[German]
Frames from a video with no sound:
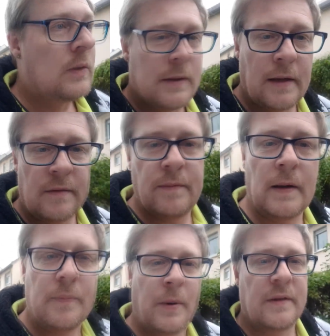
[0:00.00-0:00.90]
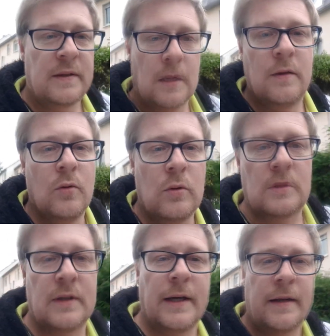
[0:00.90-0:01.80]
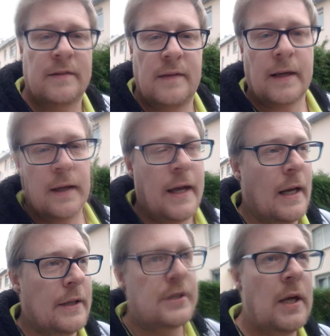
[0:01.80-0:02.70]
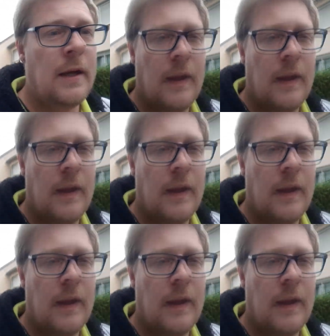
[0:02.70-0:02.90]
Das, was passiert, so Dreckssäcke, ehrlich.